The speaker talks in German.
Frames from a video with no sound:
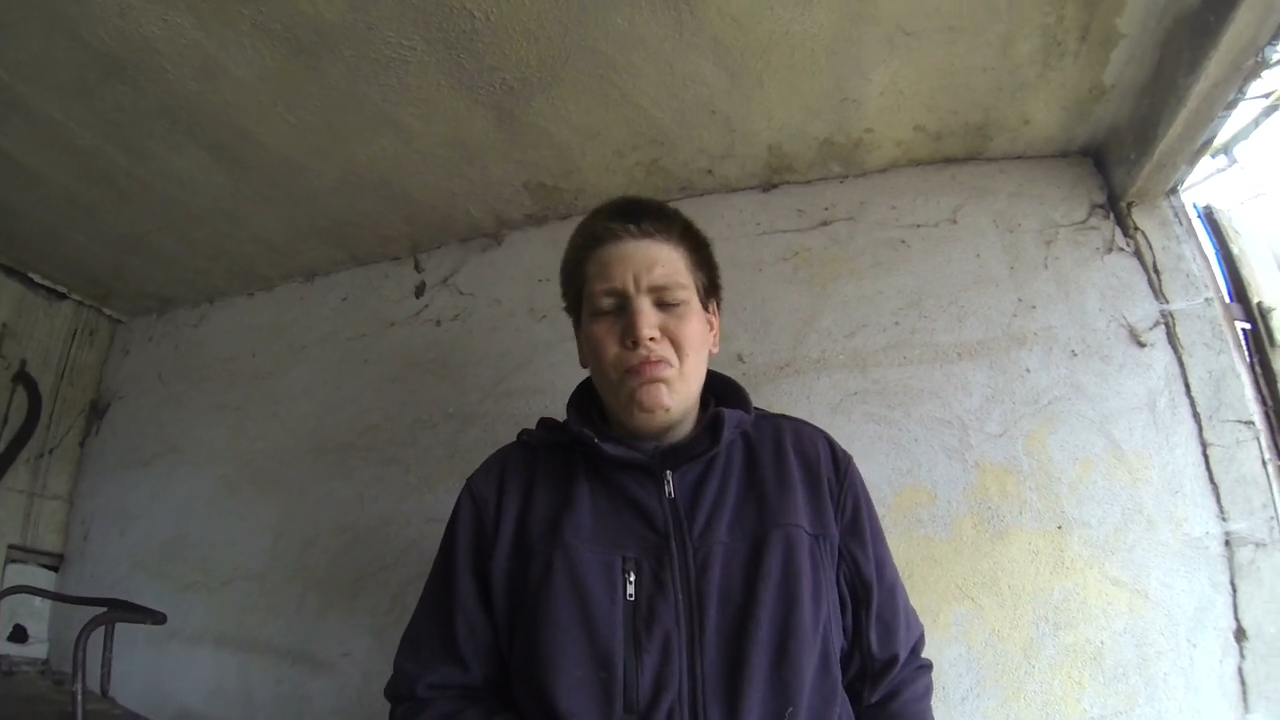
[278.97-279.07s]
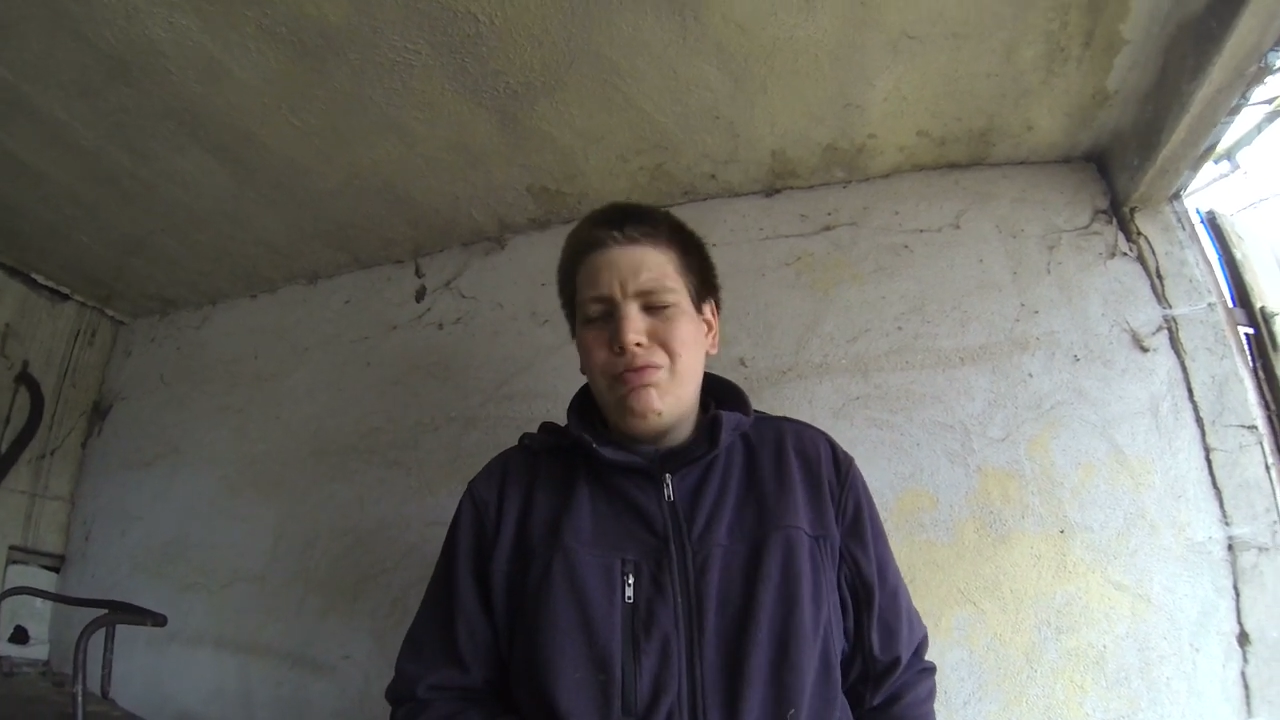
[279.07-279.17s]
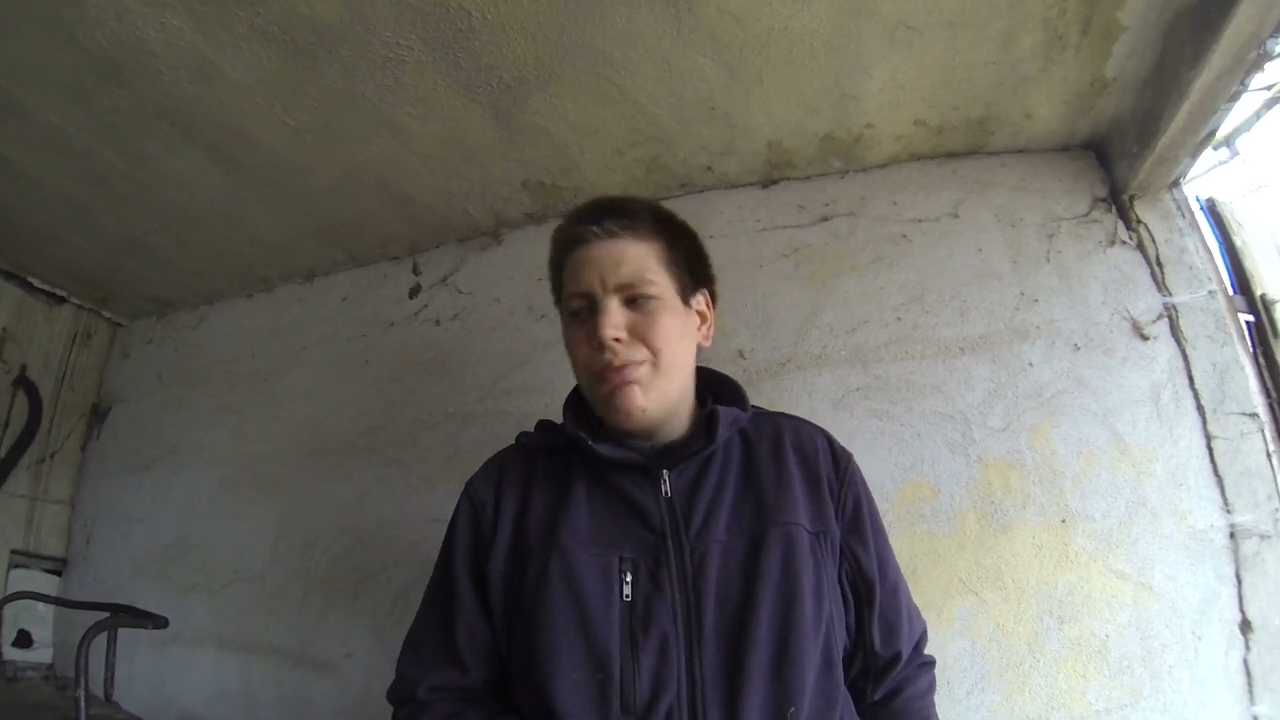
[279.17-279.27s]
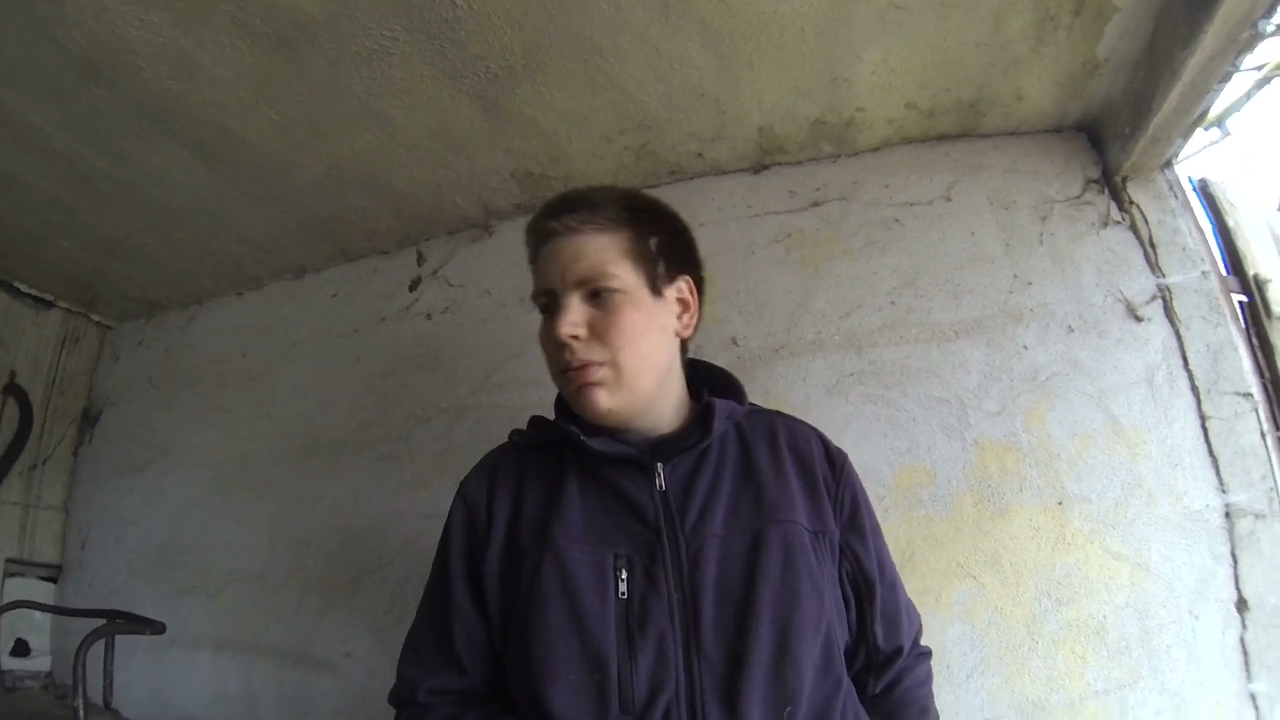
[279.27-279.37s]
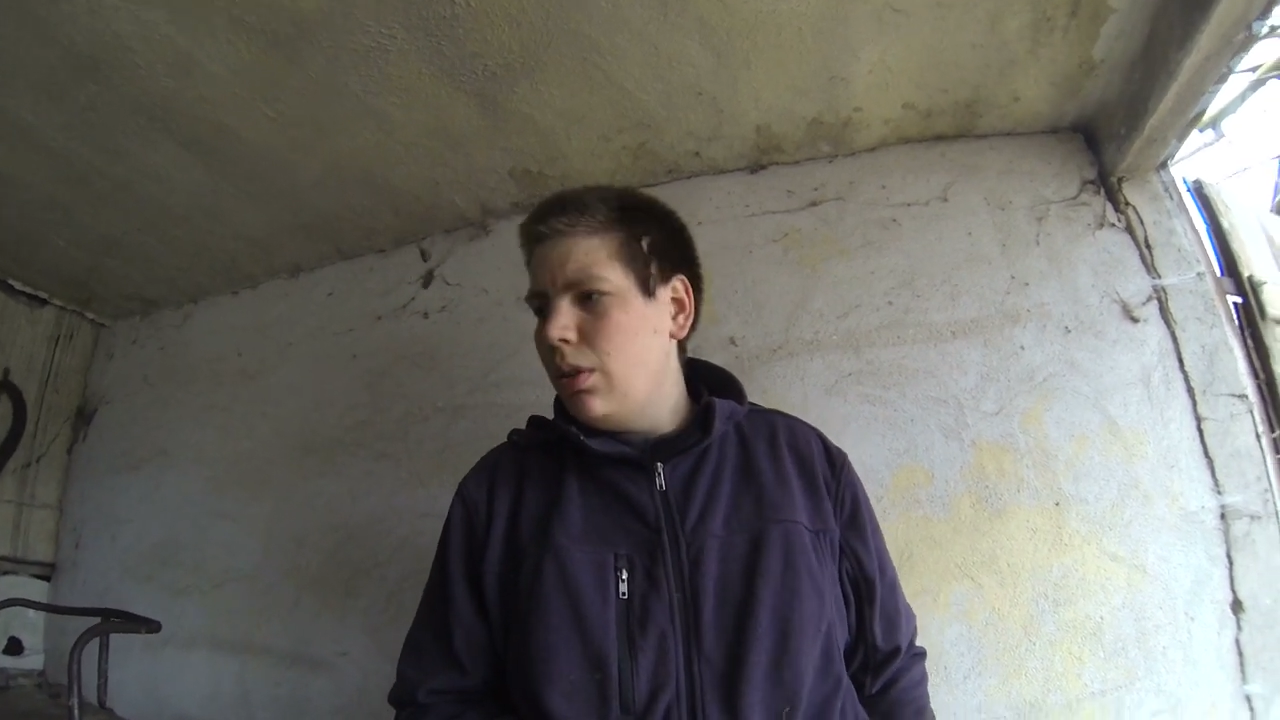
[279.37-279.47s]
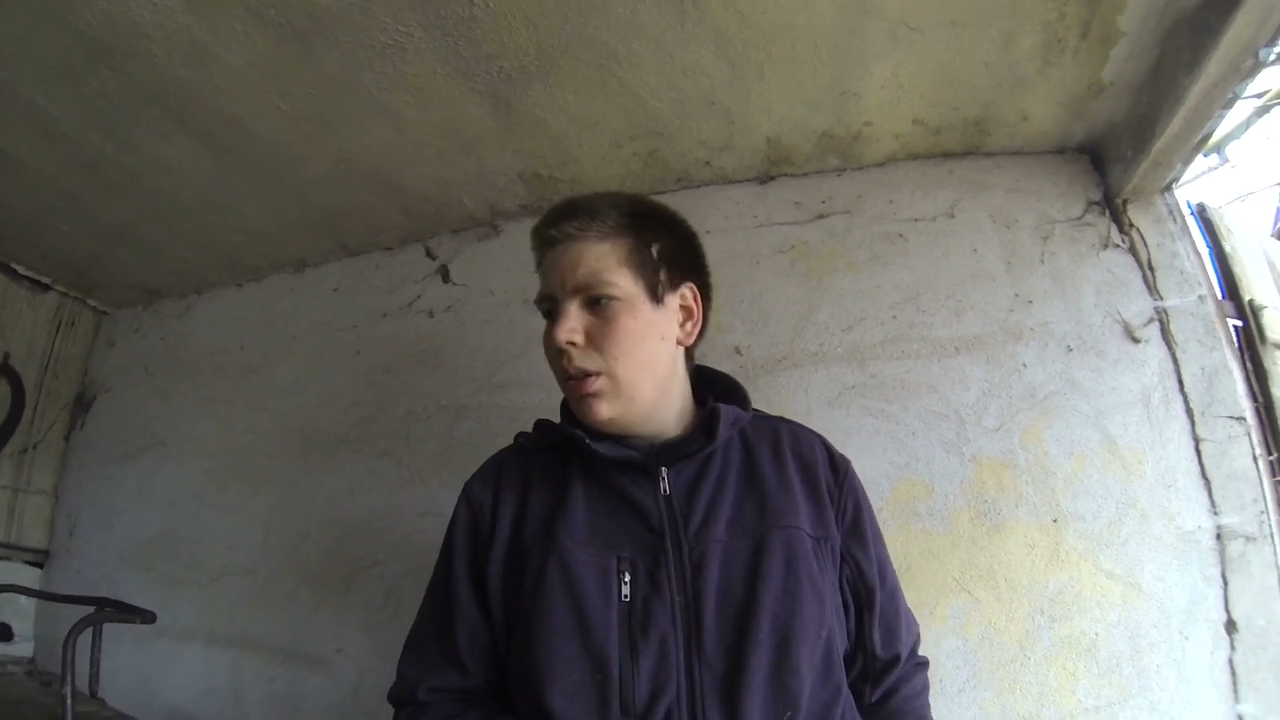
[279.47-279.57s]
Pff